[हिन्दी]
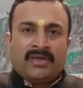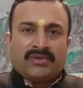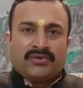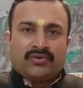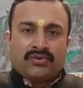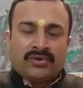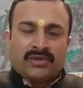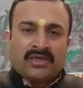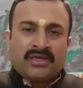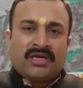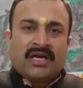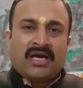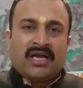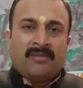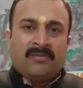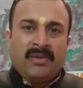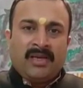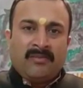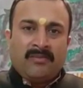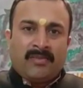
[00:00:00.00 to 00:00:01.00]
सूतक
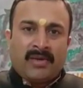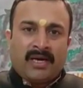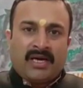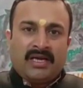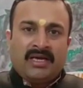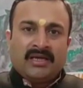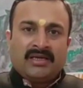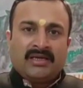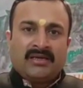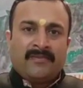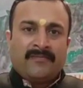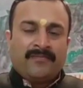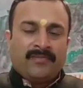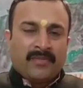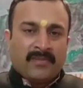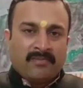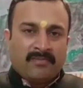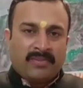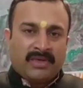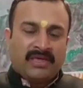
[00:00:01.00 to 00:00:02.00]
काल में बालक
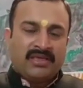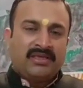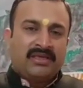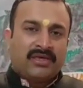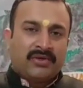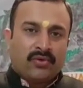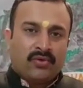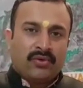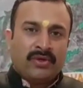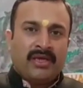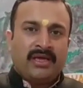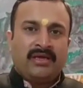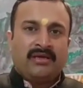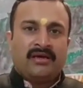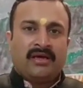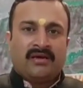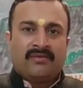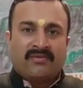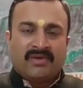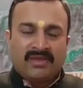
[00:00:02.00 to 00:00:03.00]
वृद्ध रोगी
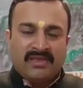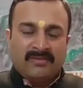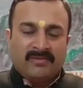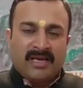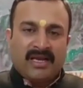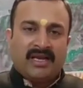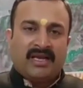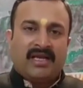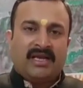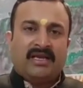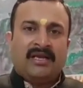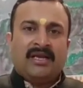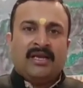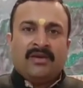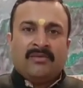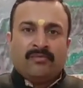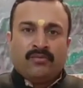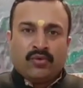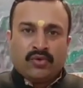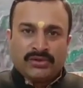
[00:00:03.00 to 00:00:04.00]
गर्भवती महिलाएं
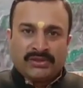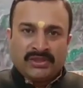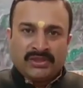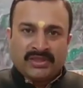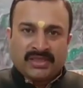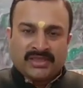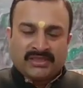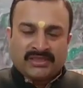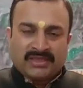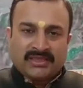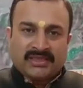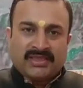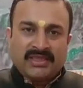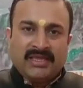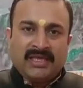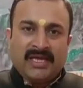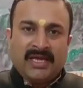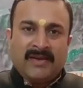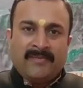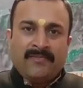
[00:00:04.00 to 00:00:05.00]
भोजन कर
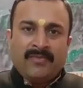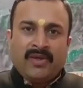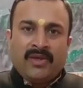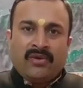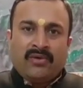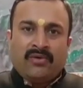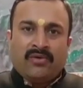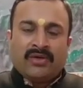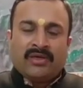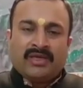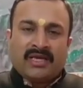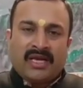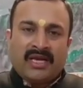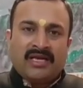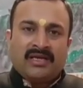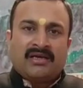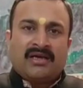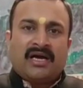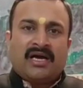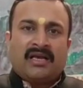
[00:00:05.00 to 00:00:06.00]
सकती हैं और
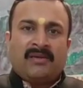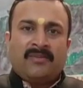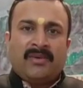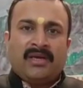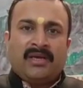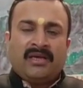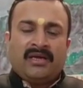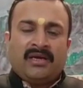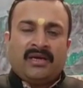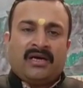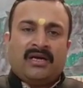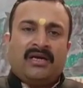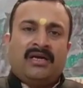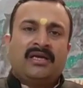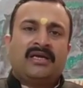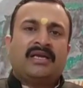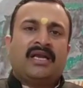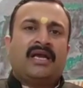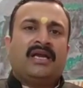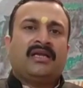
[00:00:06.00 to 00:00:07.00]
ग्रहण काल में
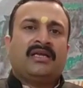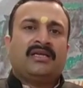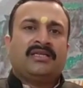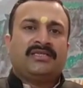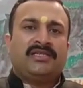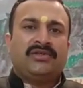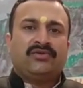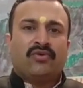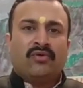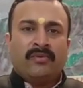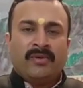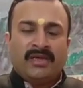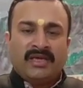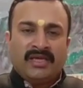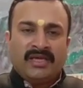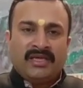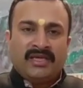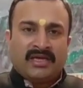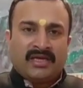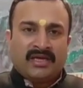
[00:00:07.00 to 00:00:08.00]
अन्न ग्रहण किसी को भी
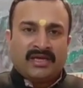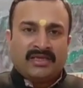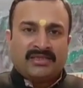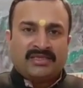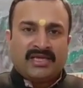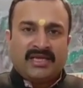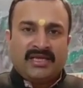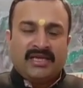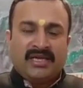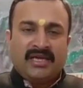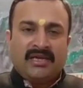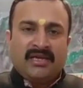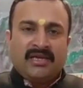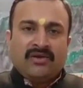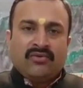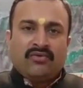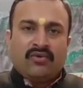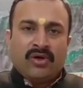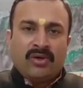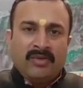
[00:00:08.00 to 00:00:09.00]
नहीं करना चाहिए
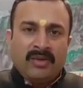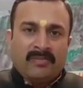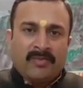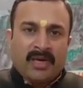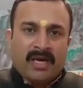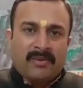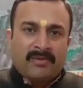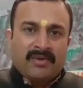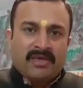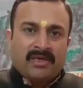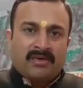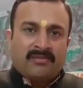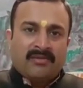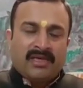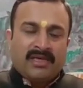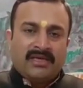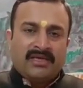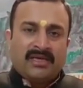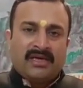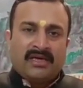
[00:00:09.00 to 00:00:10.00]
कोई भी पाप कर्म
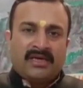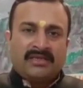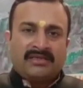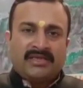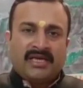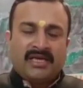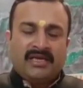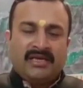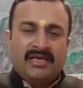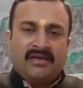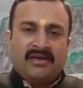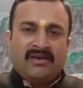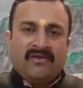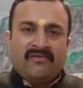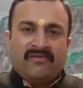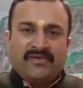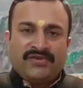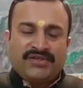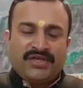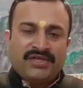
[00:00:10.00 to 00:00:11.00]
नहीं करना चाहिए
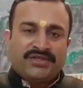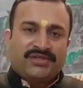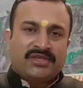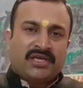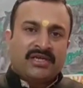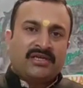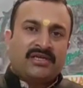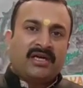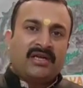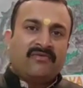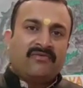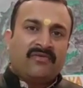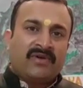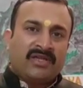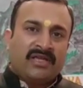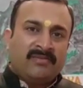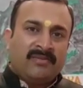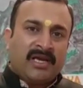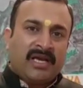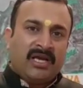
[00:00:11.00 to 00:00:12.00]
विशेषकर
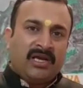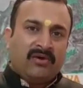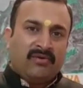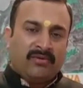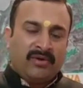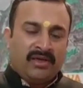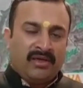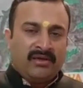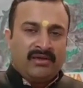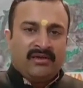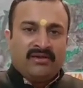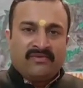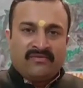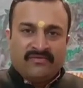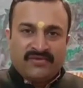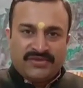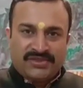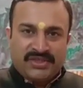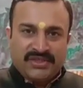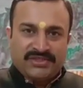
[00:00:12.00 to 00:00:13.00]
गर्भवती महिलाओं ने
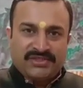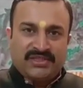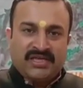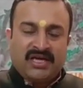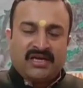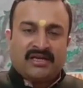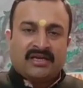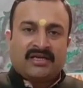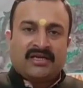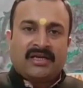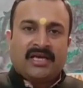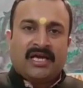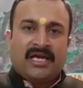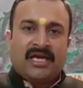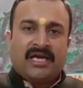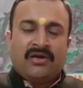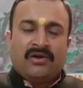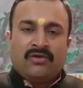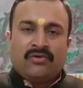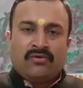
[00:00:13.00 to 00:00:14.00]
विशेष ध्यान रखना
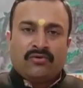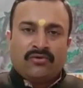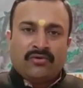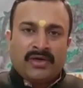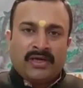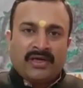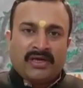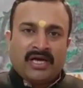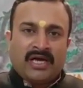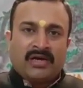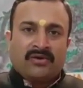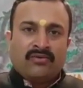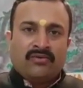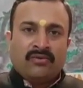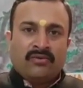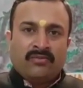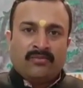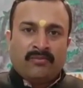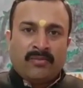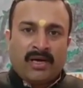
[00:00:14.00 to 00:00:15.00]
है उन्होंने
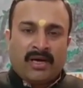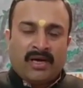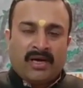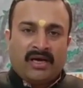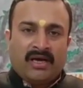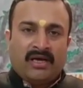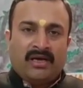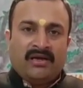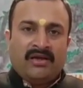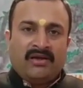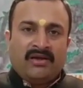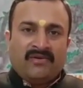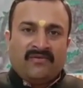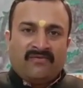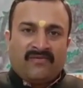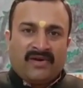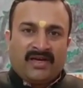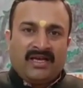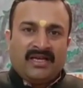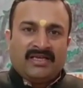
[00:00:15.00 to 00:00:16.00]
नाखून बाल
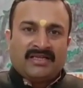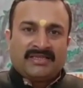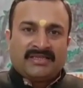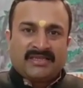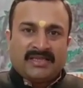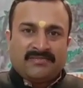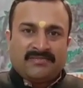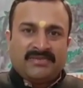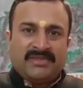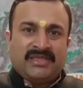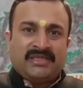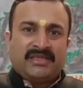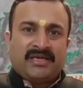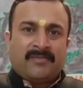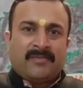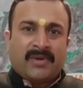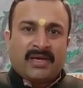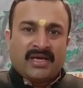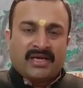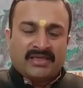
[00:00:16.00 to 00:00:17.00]
फल सब्जी
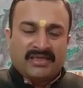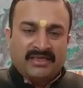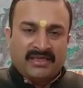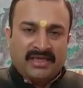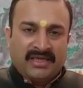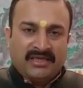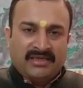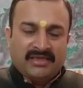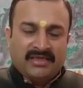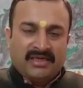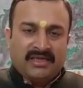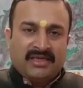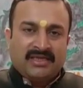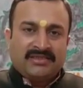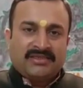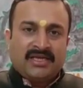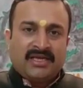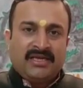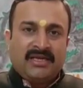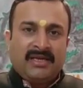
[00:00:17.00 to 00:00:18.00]
कपड़ा आदि नहीं करना
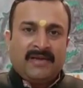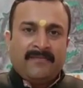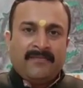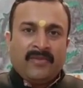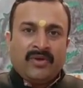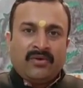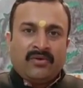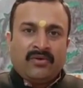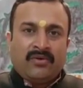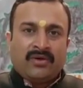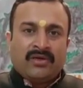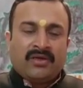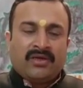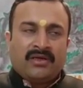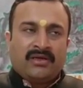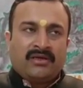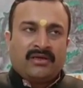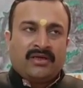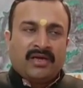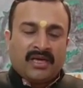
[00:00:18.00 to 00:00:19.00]
चाहिए और
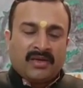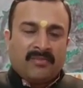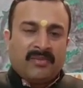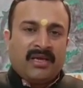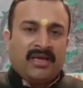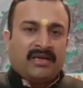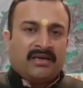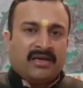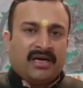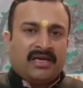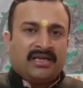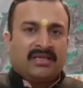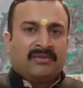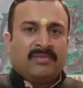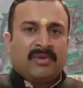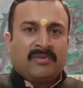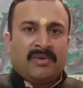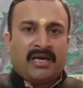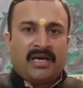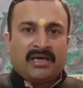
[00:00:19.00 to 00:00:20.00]
घर में एकांत
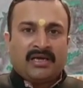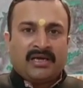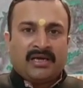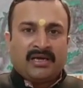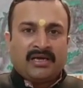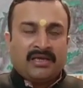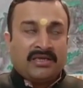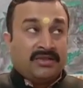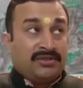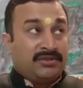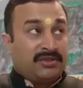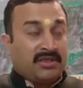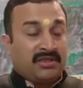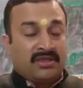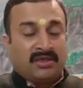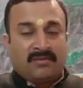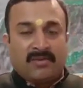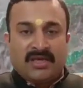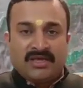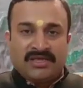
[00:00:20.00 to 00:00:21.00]
में बैठकर
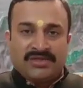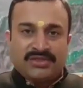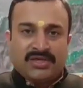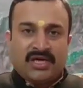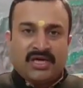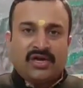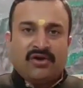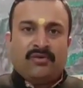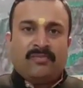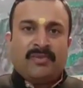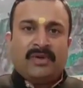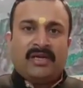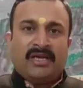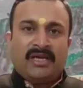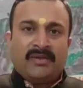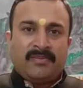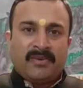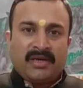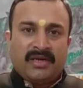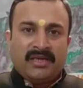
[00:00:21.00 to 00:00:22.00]
चंद्रमा की छाया उन पर
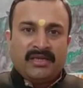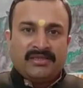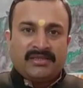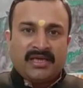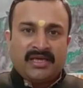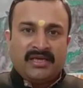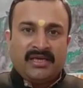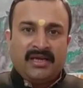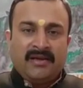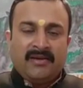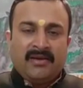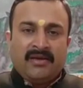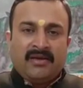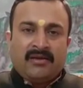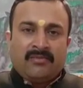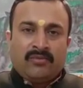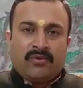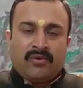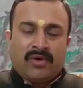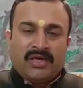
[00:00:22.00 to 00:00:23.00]
नहीं पड़नी चाहिए
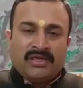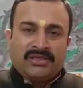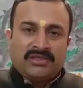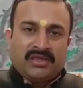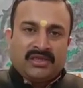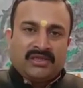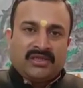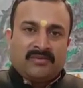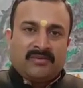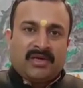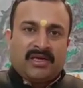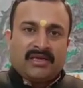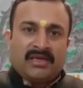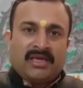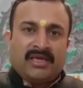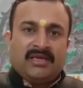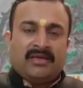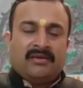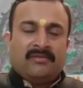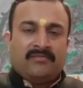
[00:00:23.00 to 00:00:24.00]
भगवान चंद्रमा
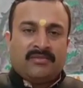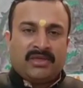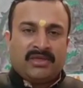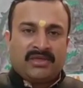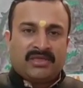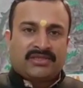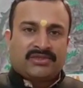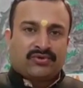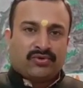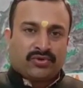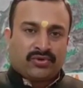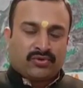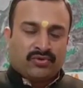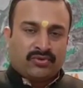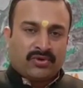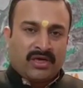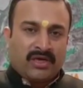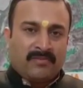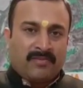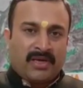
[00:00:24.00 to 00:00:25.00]
के मंत्र
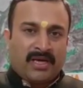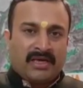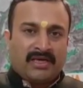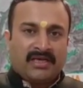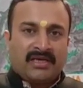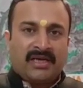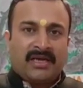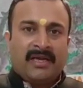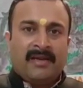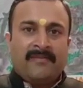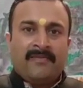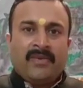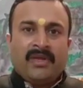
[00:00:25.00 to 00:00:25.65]
स्तोत्रों का पाठ करें